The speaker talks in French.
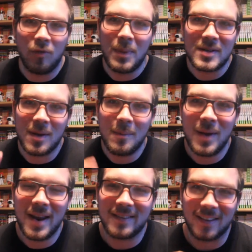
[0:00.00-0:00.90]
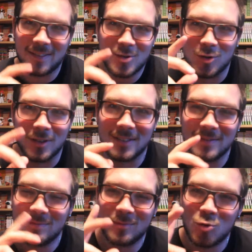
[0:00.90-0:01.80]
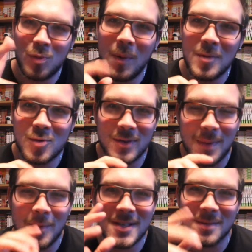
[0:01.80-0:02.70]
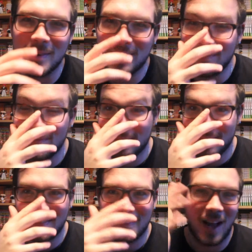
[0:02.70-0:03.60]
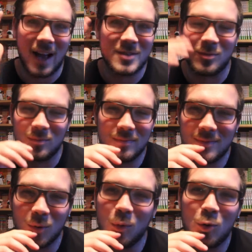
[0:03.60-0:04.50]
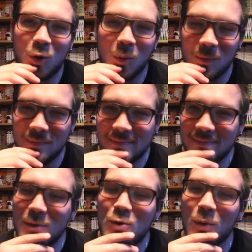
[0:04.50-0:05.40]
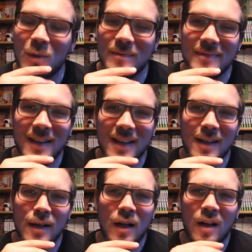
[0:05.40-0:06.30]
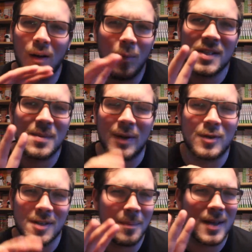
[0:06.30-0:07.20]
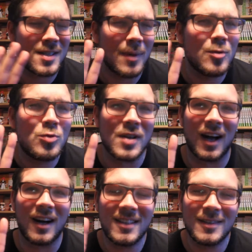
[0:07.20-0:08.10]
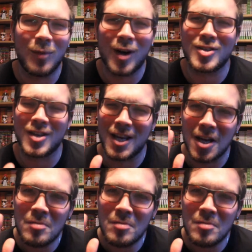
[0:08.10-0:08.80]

On joue pas sur la même planète, hein. Je... On joue pas au même jeu, c'est pas possible. Ah, ils sont, beaucoup trop. Beaucoup trop. Moi, c'est pas, pas, du tout ça. Hein. Moi, c'est.